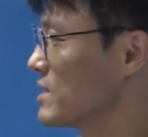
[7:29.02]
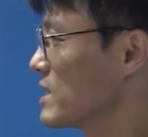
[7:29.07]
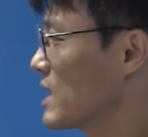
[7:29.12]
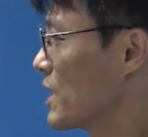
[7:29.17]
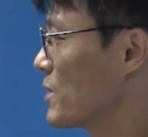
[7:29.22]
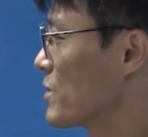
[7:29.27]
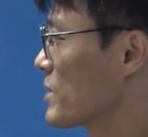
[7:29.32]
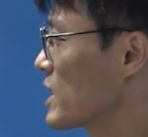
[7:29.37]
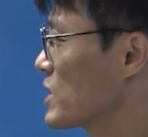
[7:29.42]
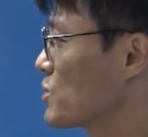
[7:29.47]
자,
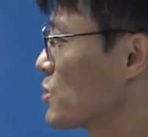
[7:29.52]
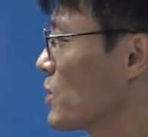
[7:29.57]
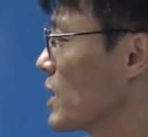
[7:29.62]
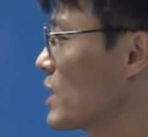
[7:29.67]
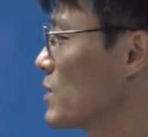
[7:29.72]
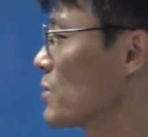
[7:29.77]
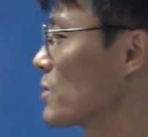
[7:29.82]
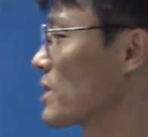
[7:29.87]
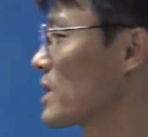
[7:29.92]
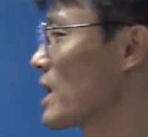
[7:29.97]
이렇게
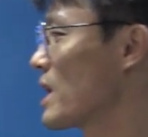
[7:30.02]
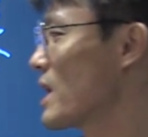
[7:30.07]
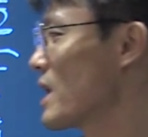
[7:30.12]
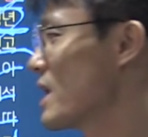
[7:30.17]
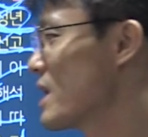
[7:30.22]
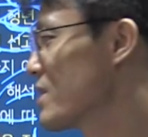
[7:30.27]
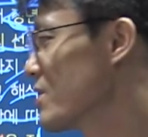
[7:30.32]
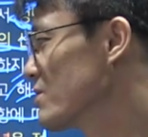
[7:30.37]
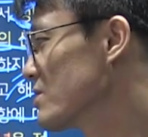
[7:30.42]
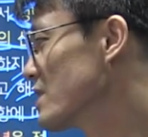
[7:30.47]

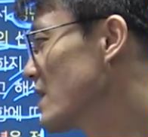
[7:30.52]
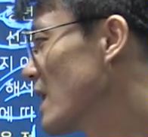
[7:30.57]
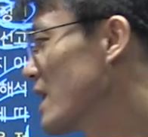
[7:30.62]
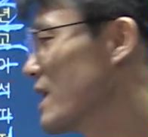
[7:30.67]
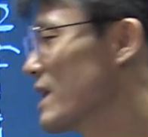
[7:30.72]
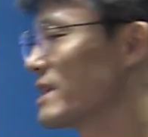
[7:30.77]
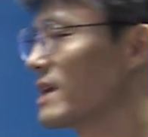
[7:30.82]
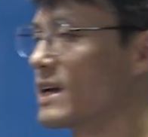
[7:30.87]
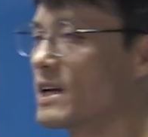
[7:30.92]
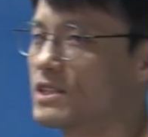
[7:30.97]
조화롭게 해석을
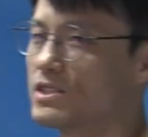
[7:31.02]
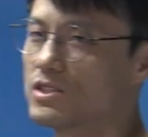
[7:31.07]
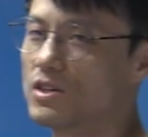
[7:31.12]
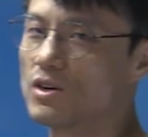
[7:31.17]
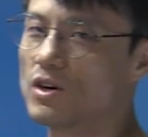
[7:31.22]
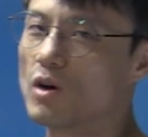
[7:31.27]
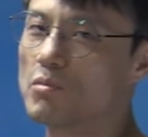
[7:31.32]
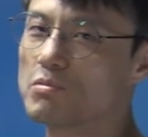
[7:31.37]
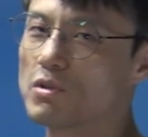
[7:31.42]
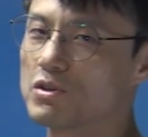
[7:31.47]
해야
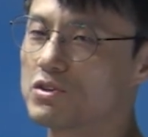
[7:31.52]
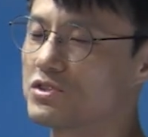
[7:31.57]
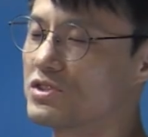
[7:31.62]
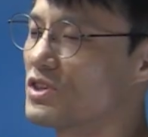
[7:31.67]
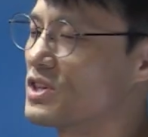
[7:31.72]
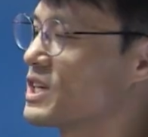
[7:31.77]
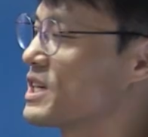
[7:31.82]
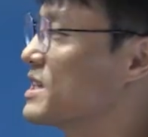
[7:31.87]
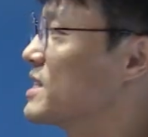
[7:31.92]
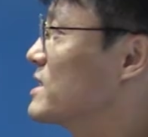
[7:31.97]
되겠죠. 헌법
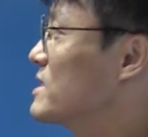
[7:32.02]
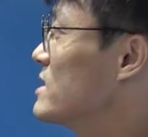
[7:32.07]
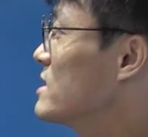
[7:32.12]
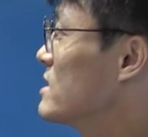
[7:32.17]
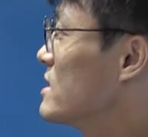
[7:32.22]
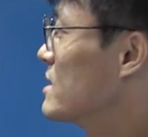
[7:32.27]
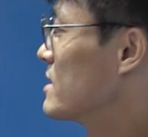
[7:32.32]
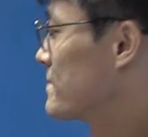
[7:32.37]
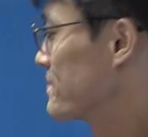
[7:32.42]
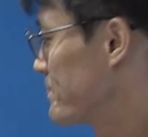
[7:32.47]

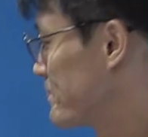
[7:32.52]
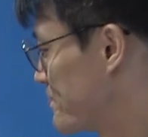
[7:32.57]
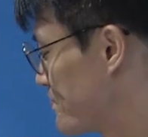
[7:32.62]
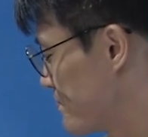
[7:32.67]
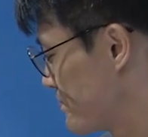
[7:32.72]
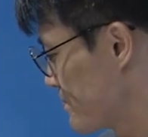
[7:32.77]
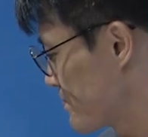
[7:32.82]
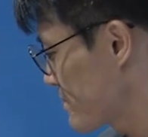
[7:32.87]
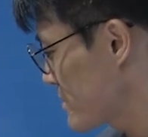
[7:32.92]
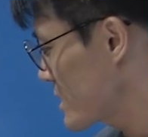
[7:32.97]
규정끼리는.
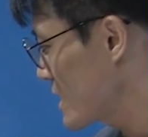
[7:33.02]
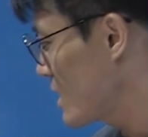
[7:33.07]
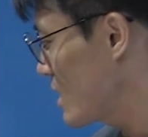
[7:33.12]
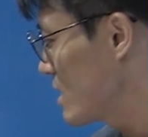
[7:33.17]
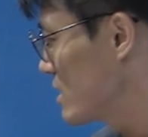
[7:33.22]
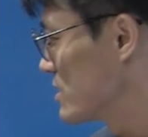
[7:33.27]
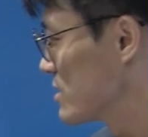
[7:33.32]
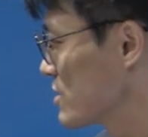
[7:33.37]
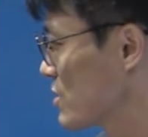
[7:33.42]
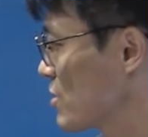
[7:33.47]

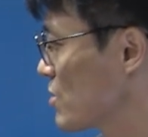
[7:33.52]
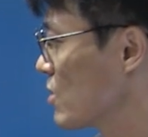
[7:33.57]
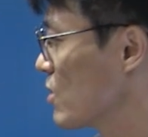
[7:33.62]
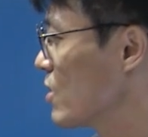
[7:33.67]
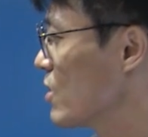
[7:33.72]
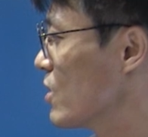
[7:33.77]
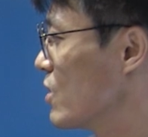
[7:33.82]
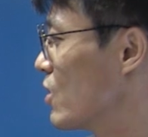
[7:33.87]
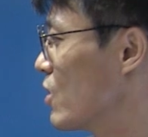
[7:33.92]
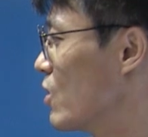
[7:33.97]

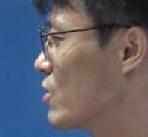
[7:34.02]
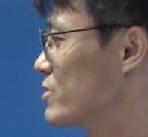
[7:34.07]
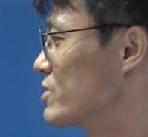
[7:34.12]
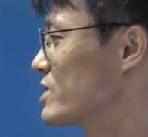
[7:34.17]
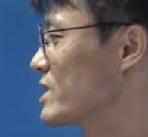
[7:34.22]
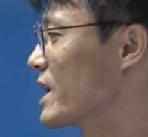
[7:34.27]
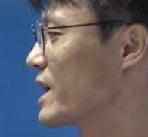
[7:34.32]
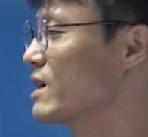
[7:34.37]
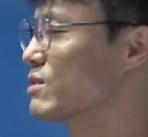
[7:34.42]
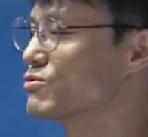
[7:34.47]
서로
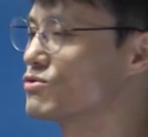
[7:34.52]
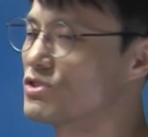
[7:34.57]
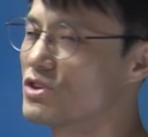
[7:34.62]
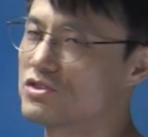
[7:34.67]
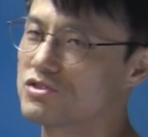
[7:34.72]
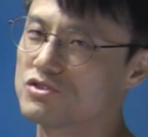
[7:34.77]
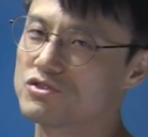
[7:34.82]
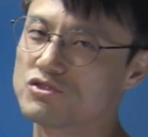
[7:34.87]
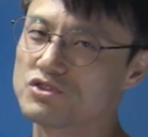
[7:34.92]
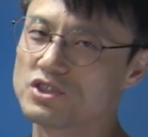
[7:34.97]
어느
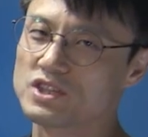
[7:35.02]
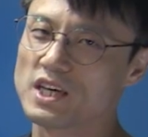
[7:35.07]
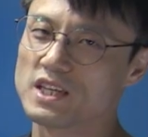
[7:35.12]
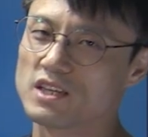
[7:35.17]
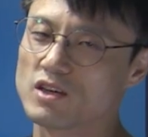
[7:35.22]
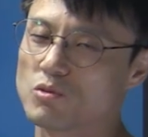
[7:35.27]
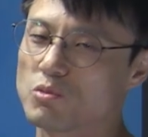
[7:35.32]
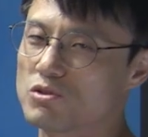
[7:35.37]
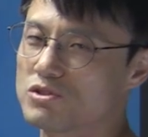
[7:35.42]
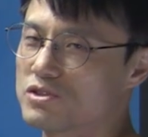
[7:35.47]

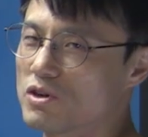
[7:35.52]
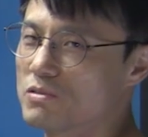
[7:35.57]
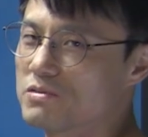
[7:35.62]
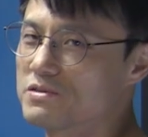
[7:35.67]
게우위에있다고볼 수